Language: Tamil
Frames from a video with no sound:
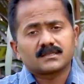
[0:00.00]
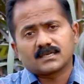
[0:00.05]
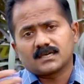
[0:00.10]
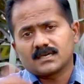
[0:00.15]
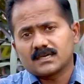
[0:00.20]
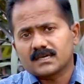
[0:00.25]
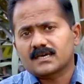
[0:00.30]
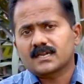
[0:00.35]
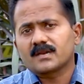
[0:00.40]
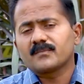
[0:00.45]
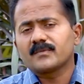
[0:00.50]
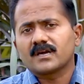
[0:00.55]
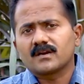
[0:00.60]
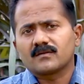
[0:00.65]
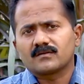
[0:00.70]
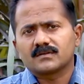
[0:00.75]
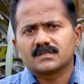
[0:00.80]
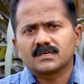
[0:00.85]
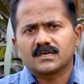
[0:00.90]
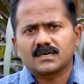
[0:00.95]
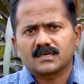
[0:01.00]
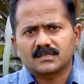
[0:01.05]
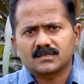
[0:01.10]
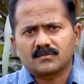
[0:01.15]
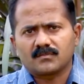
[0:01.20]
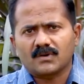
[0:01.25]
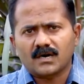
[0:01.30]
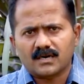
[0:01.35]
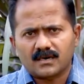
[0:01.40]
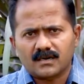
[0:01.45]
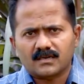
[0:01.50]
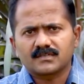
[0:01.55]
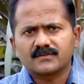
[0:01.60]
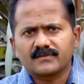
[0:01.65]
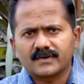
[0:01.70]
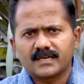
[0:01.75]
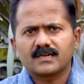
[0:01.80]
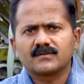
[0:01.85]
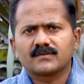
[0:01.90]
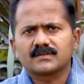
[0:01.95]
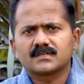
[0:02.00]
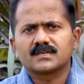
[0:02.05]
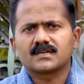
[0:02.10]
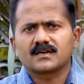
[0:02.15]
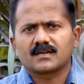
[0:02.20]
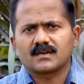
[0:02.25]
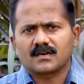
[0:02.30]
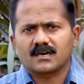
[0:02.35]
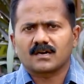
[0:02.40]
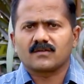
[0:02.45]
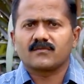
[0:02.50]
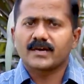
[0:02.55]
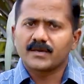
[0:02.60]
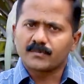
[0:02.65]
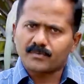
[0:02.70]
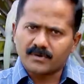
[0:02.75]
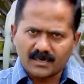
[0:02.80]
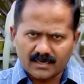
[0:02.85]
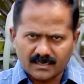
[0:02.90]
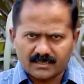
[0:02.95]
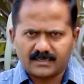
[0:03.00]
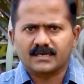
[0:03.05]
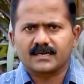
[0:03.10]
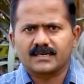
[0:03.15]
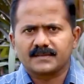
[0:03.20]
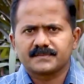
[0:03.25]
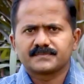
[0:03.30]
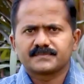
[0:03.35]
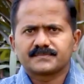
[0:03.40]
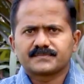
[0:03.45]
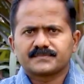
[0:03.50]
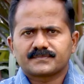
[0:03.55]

அந்த கிருமிகள் வந்து அந்த மாட்டிலேருந்து வெளியில் வந்துகிட்டு இருக்கிறக்கான வாய்ப்புகள் இருக்குங்க